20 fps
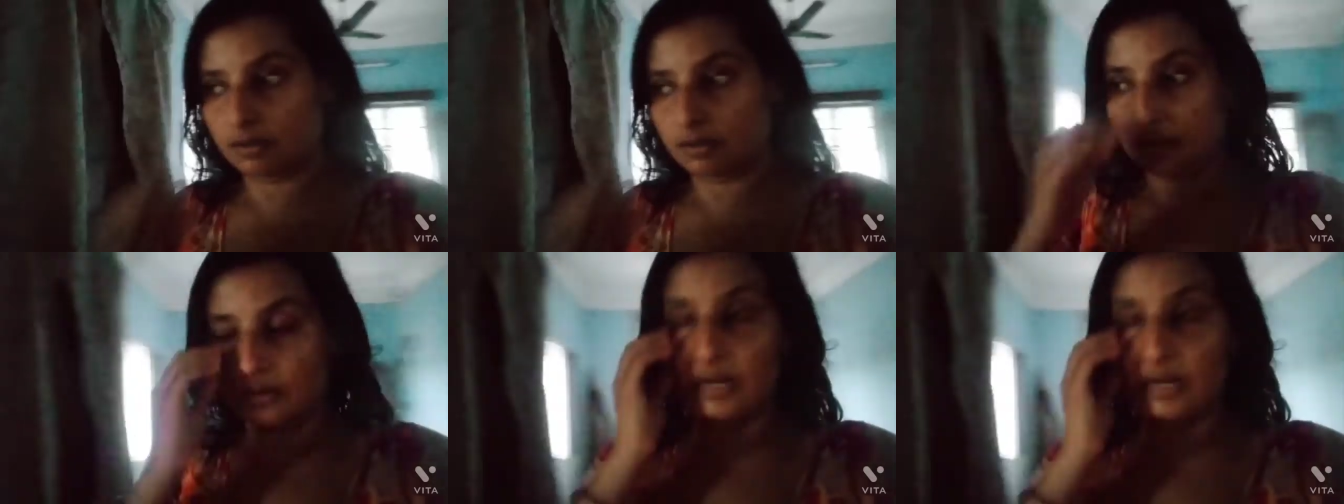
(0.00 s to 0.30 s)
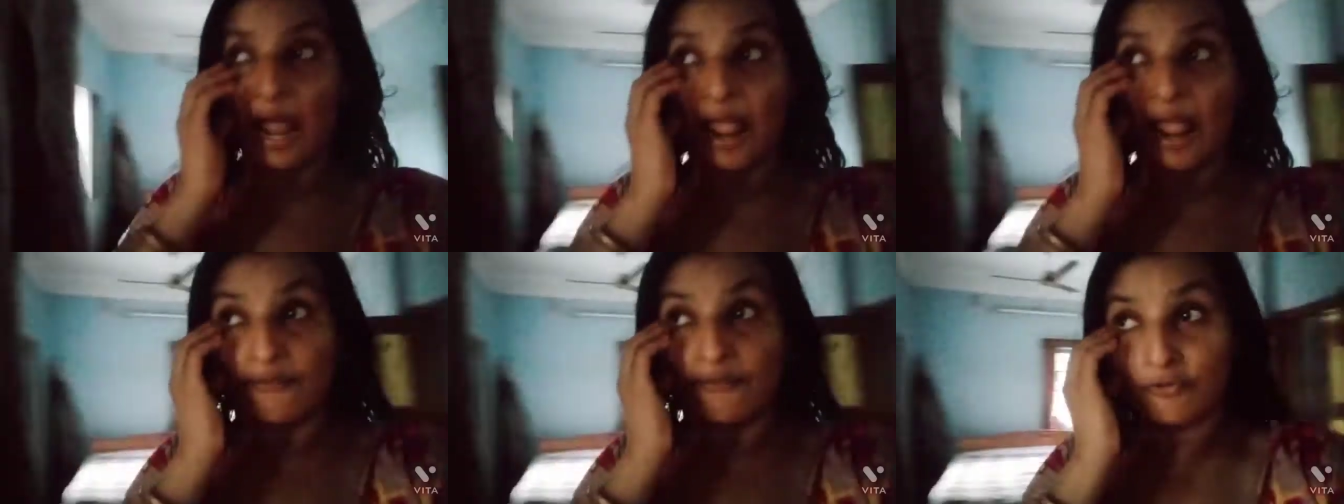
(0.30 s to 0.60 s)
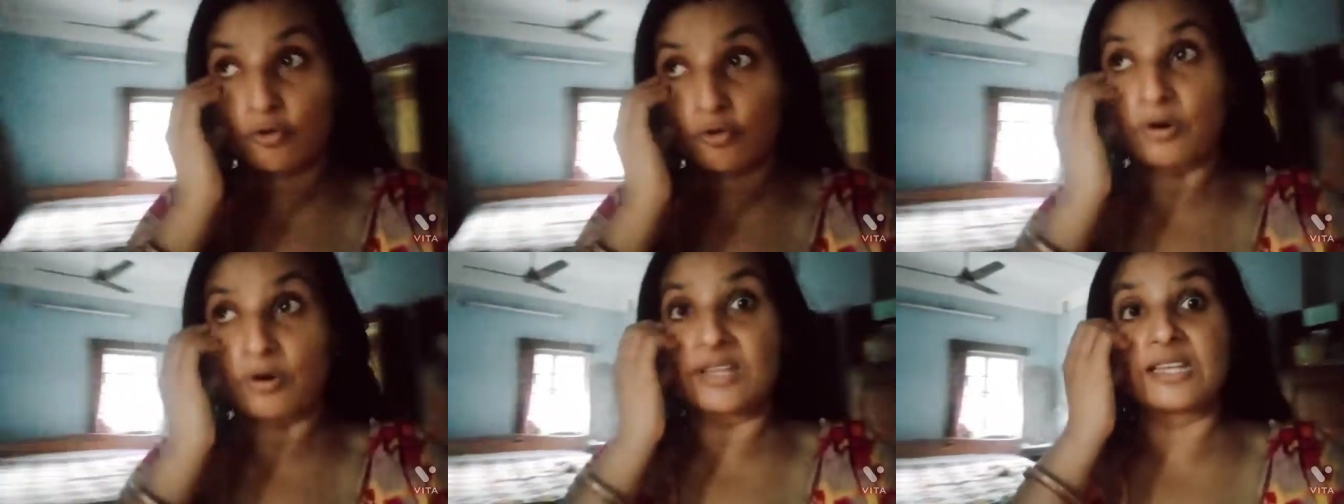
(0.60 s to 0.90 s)
লাইভ
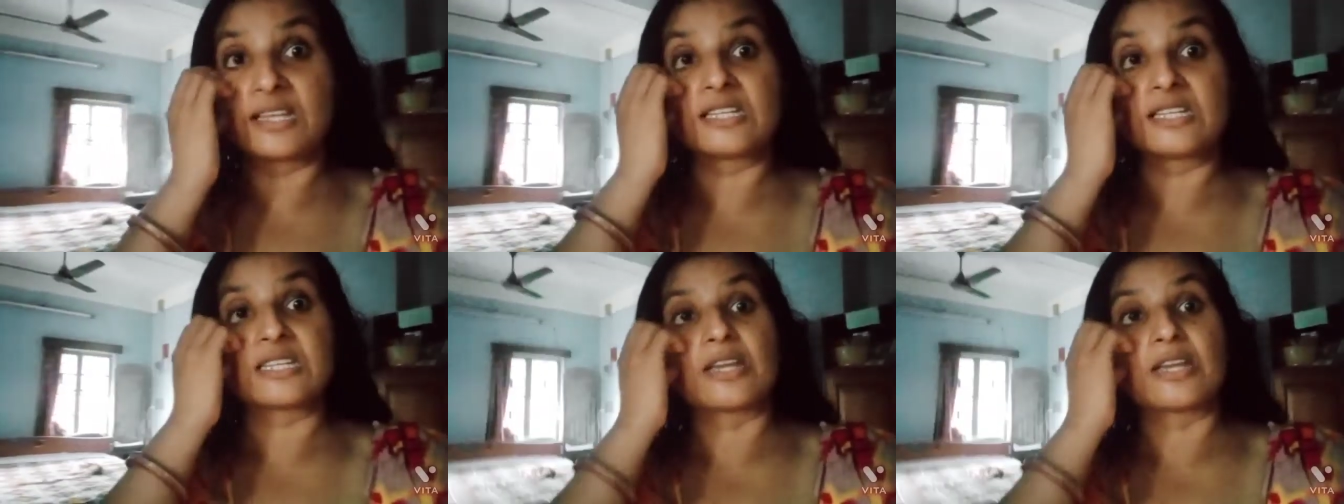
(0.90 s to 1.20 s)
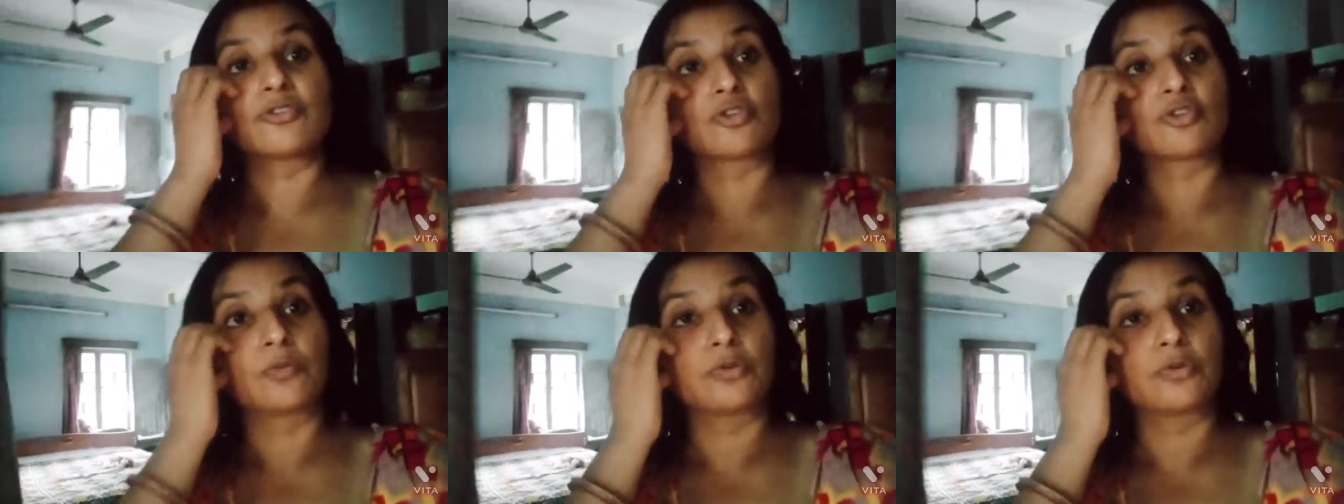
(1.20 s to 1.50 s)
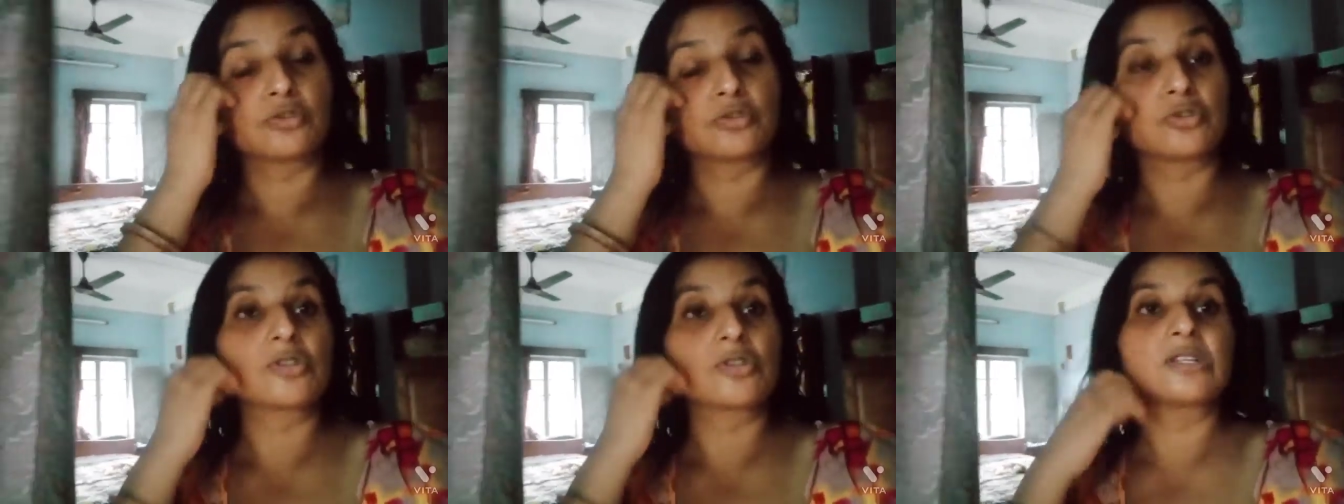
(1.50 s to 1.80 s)
করি সেই সমস্ত
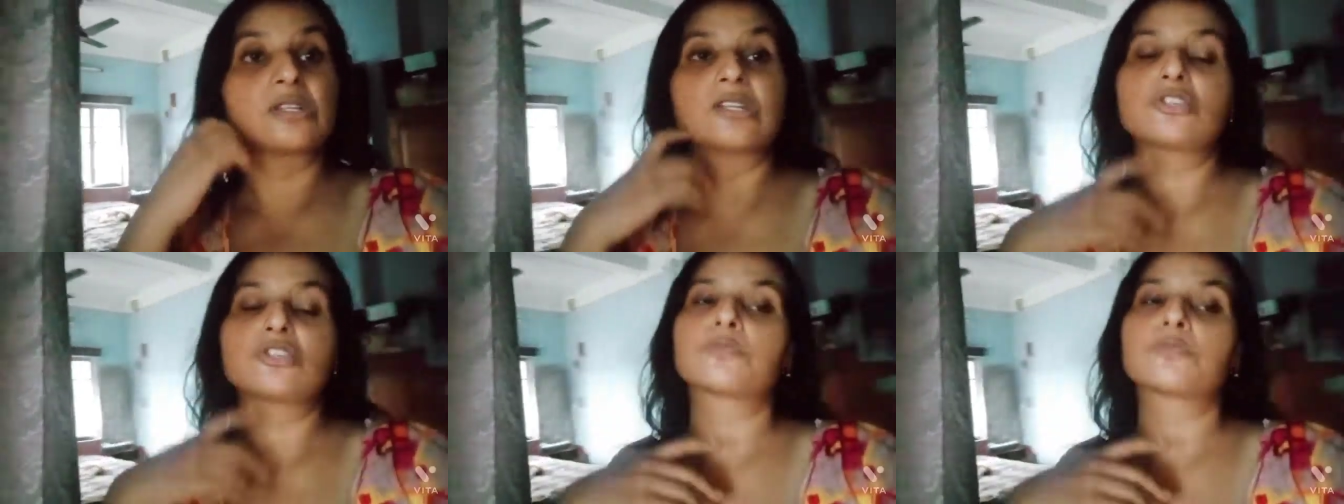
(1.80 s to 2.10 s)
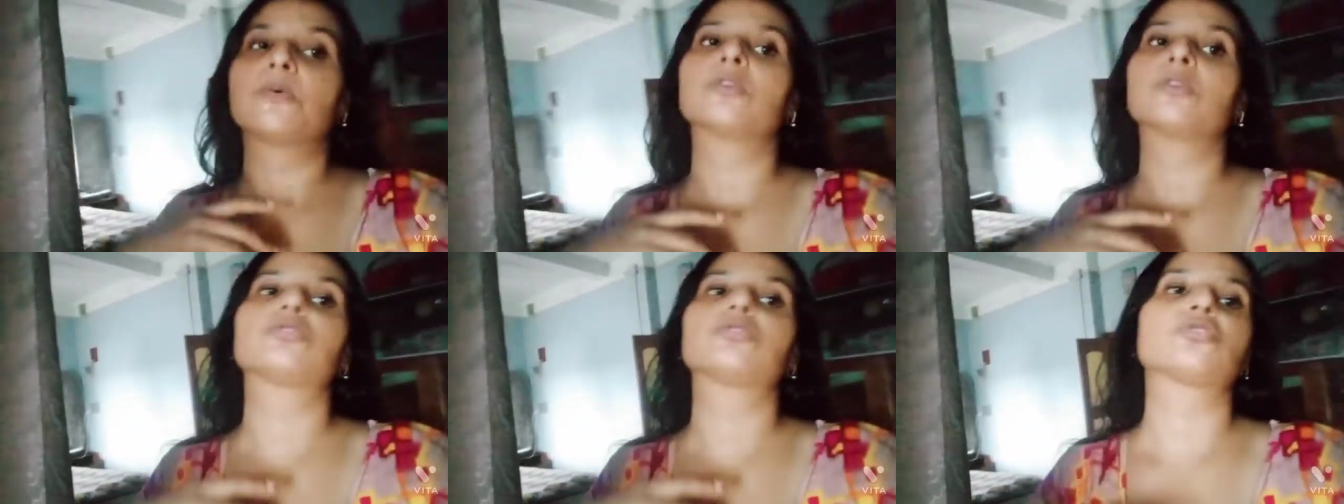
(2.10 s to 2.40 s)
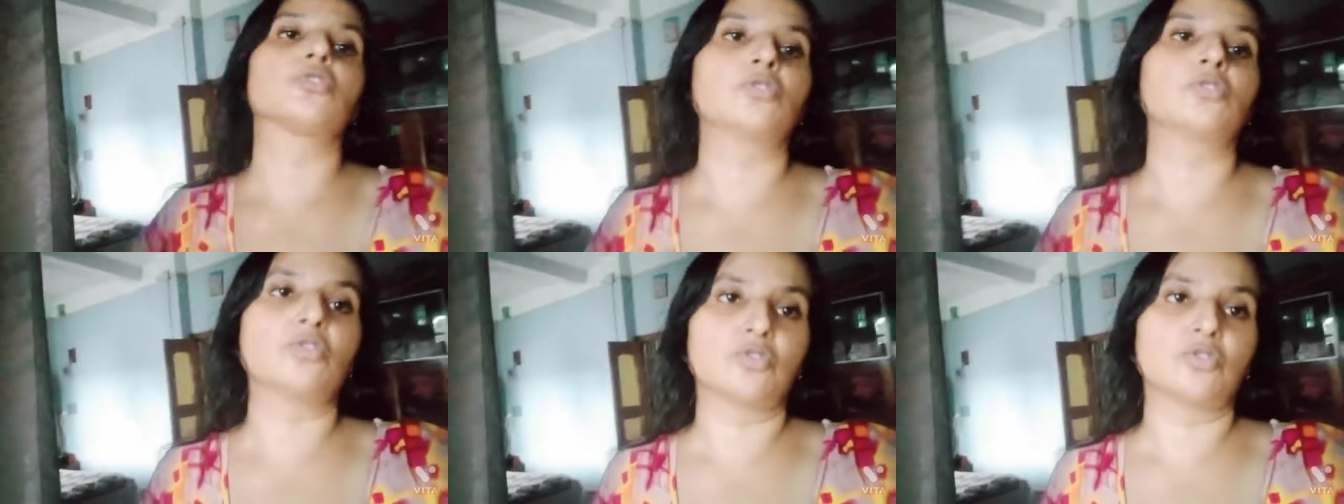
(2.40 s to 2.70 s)
জিনিসপত্র
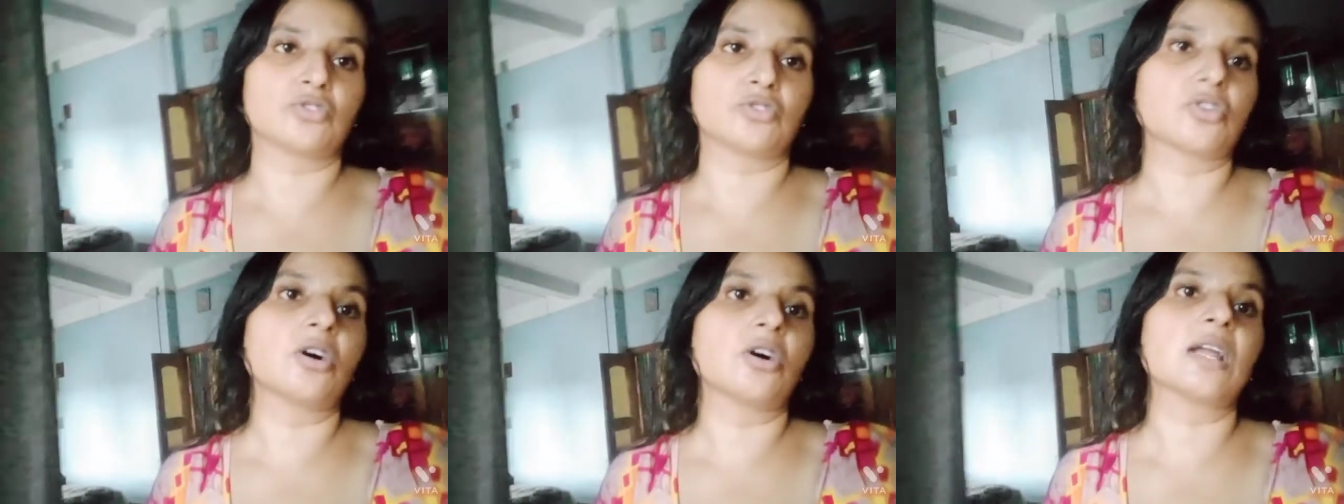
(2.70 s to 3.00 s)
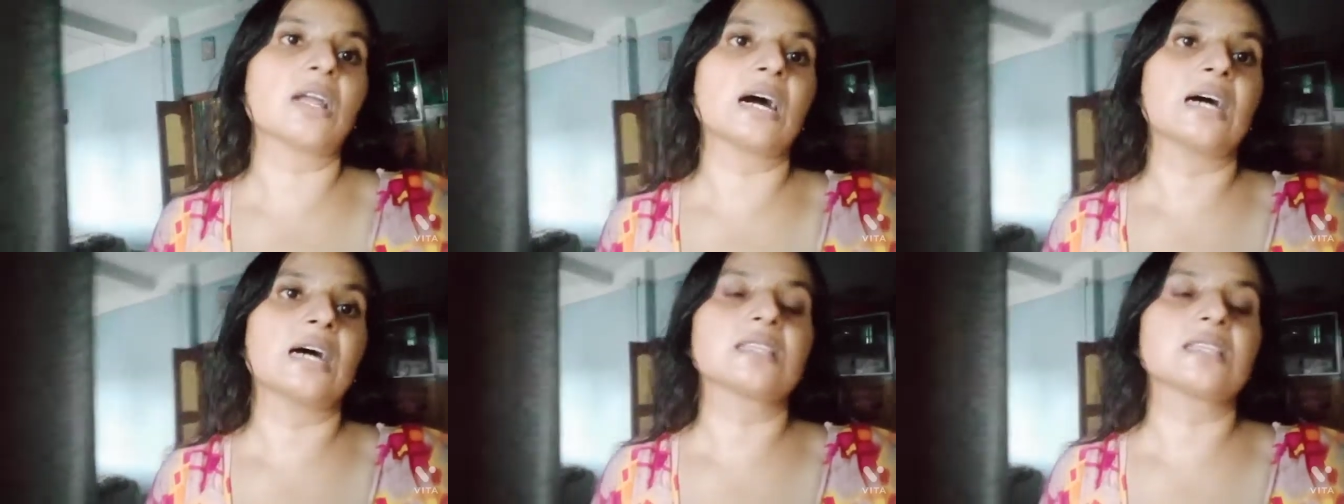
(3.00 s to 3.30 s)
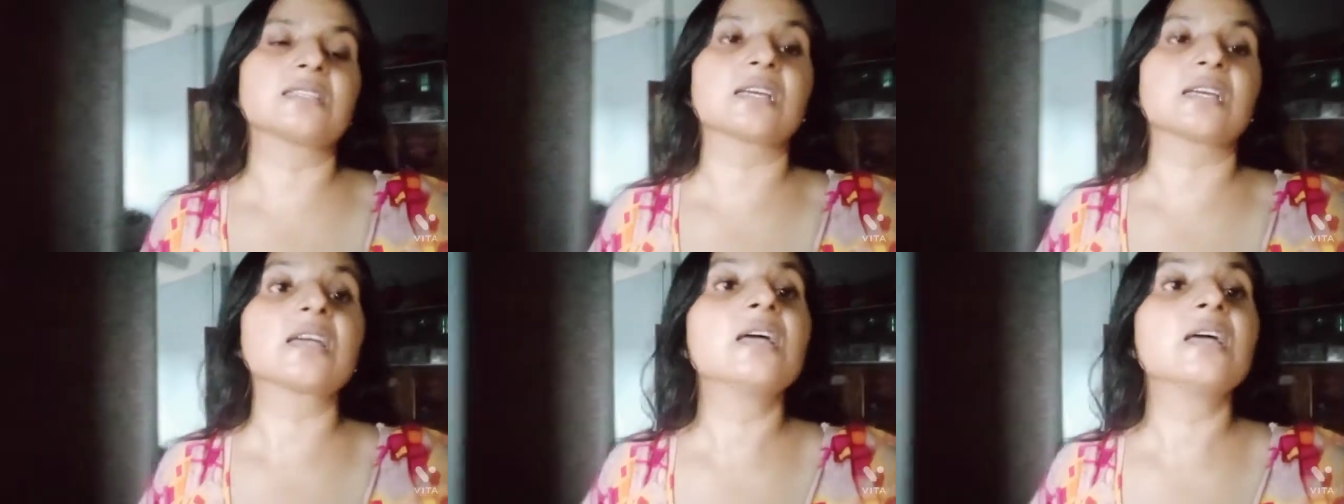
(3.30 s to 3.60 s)
লোড করা আছে
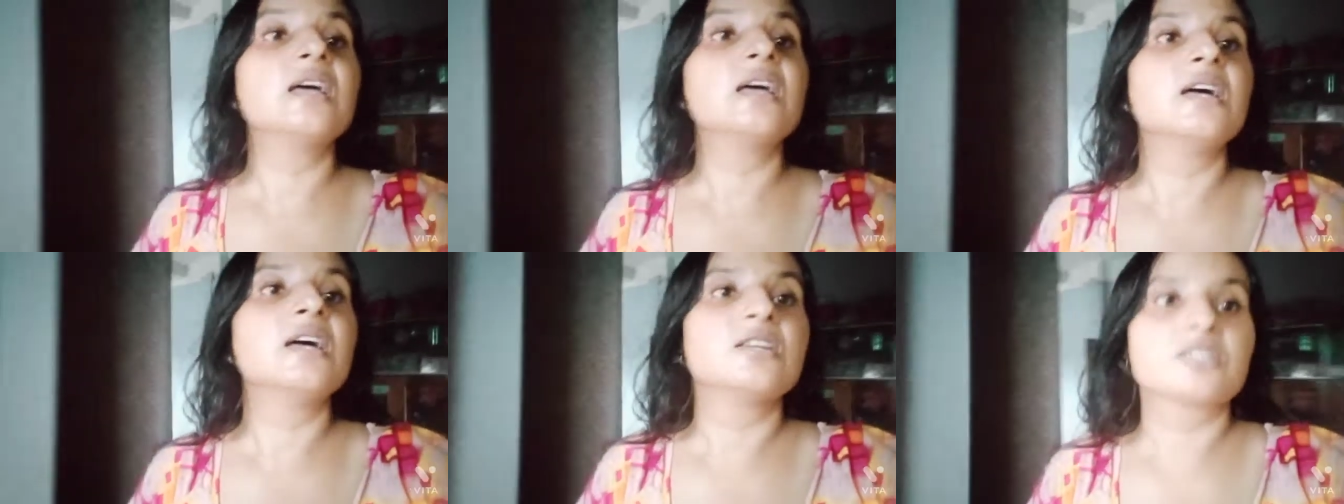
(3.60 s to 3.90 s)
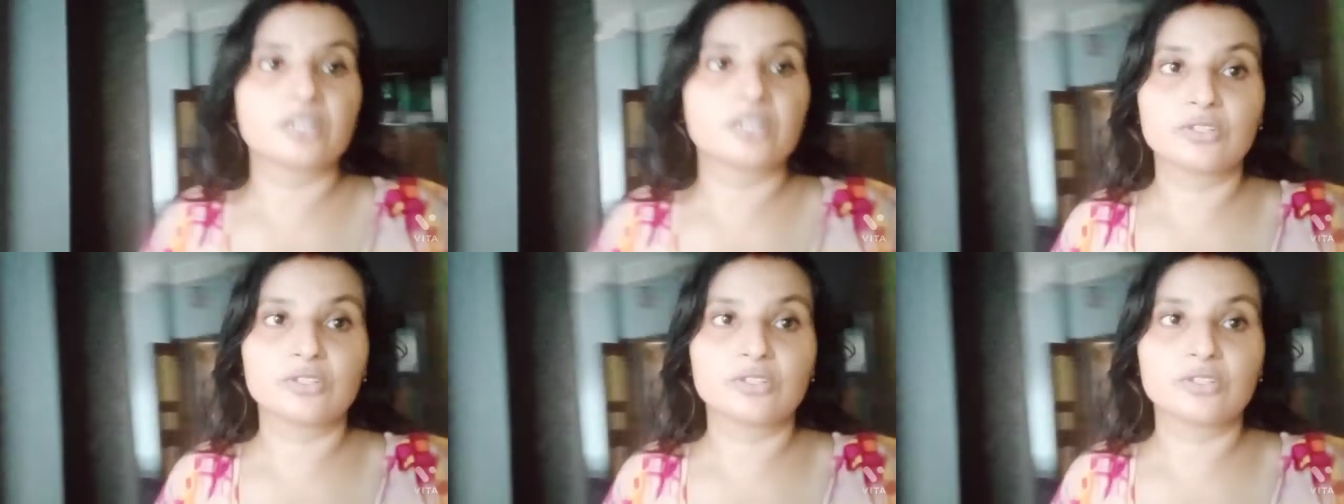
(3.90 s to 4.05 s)
সেই